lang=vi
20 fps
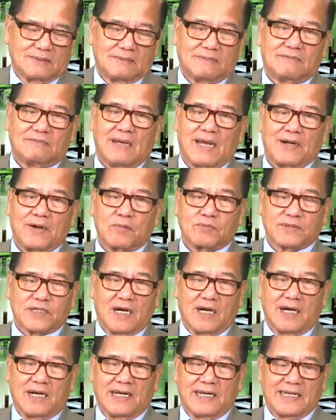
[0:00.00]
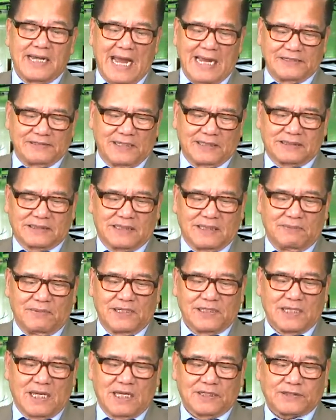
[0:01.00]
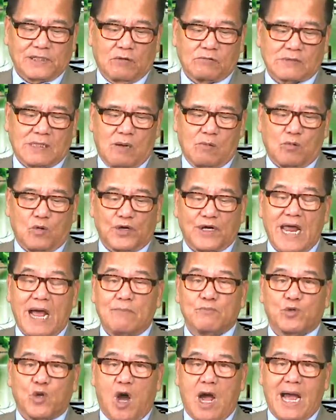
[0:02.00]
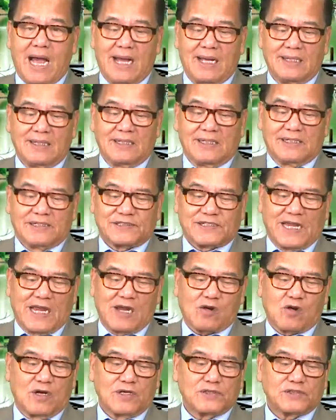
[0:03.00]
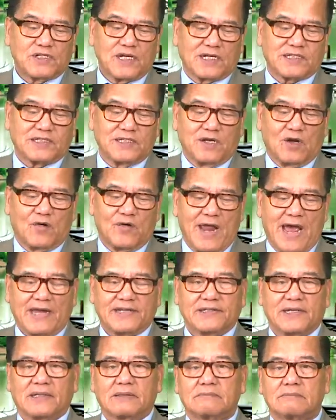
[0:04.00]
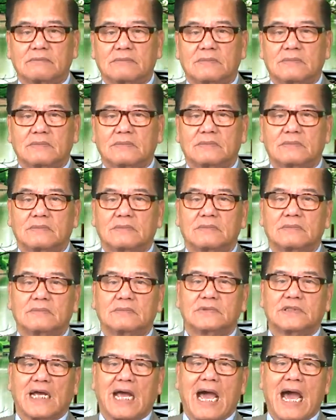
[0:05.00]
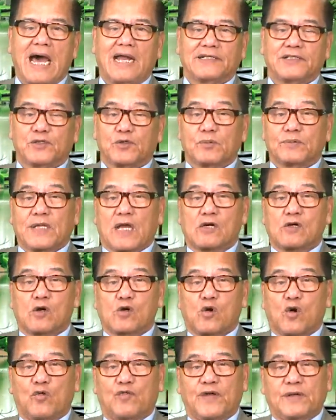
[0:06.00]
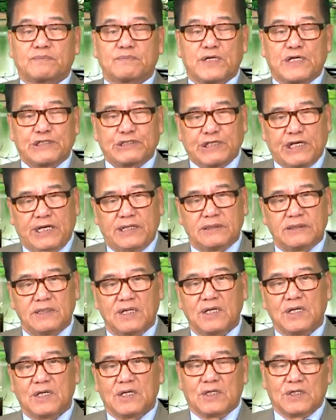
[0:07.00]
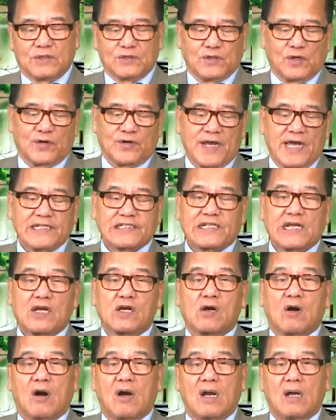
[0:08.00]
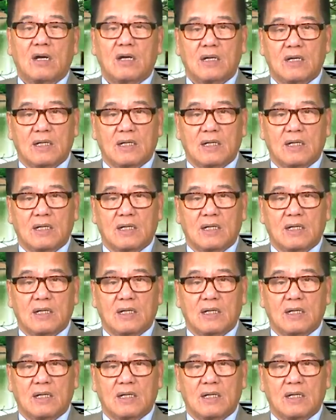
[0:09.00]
Và đồng thời đại dịch thì bây giờ Tàu Cộng còn hăm dọa sẽ còn rất nhiều đại dịch. Chẳng hạn chúng ta có Covid mười chín, rồi đây sẽ có